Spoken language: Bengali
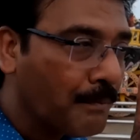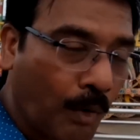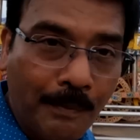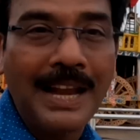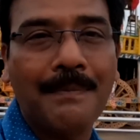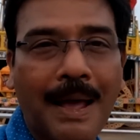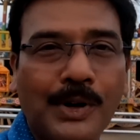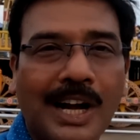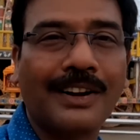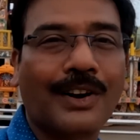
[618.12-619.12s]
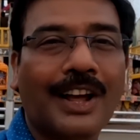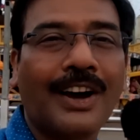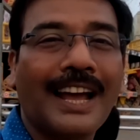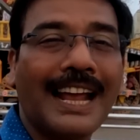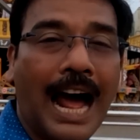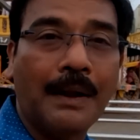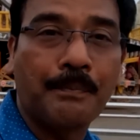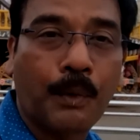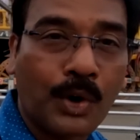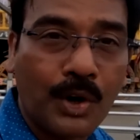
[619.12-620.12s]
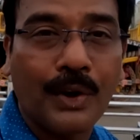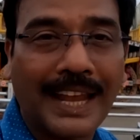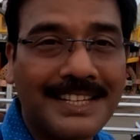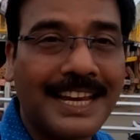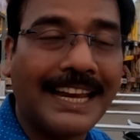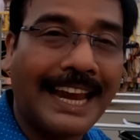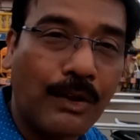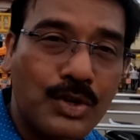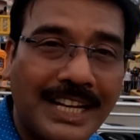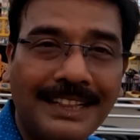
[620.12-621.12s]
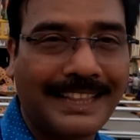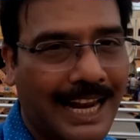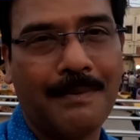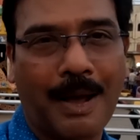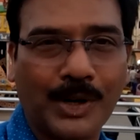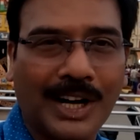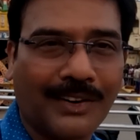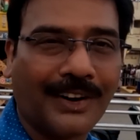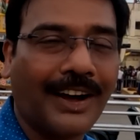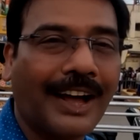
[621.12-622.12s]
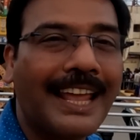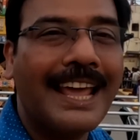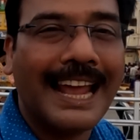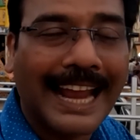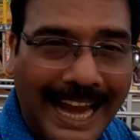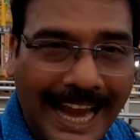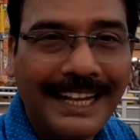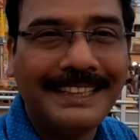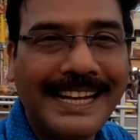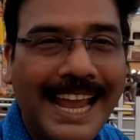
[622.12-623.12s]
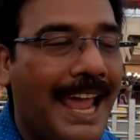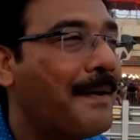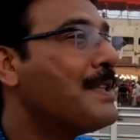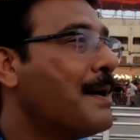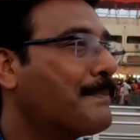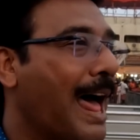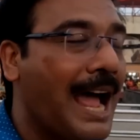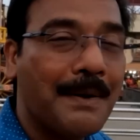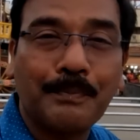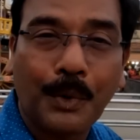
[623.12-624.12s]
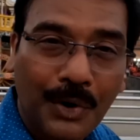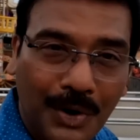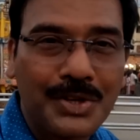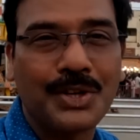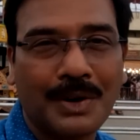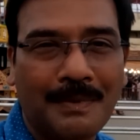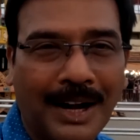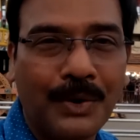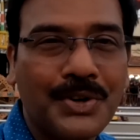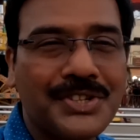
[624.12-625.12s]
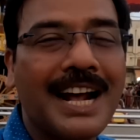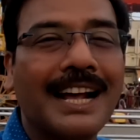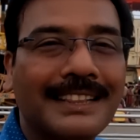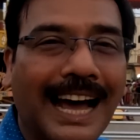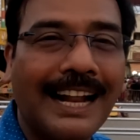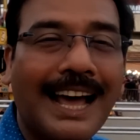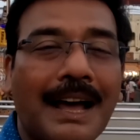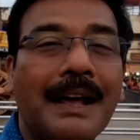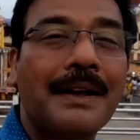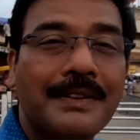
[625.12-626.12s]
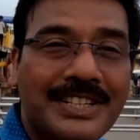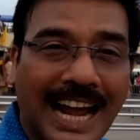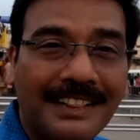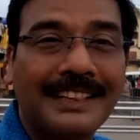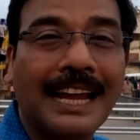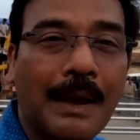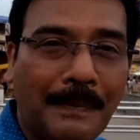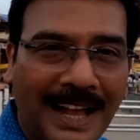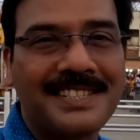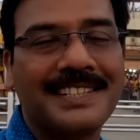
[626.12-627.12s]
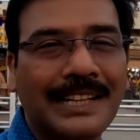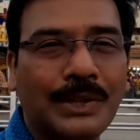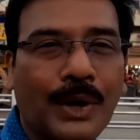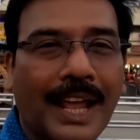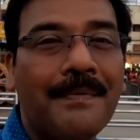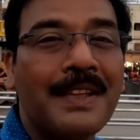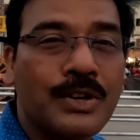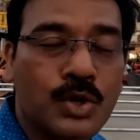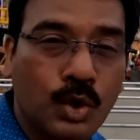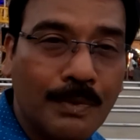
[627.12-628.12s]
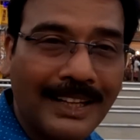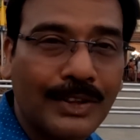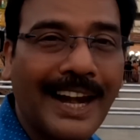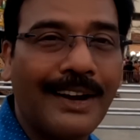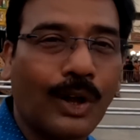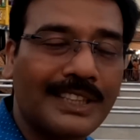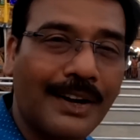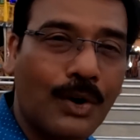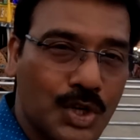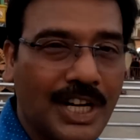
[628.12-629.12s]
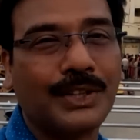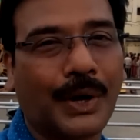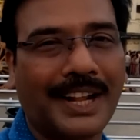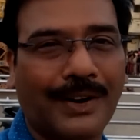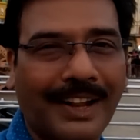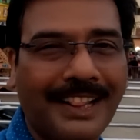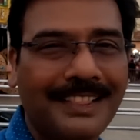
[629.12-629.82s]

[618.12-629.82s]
মোবিল ব্যবহার করা হয় আর পনেরো কেজি কেরোসিন তেল ব্যবহার করা হয় এই দিয়ে প্রায় পনেরো জন মানুষ তারা চার থেকে পাঁচ দিন ধরে শুধুমাত্র এই রথের রশি তৈরি করেন